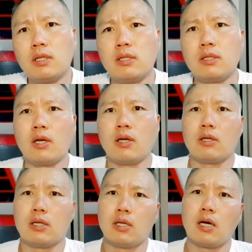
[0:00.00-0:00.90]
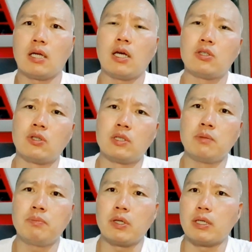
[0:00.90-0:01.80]
이게 하나의
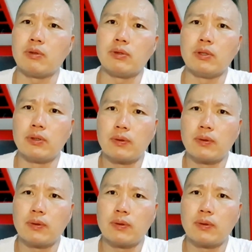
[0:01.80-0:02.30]
정신병이라고요.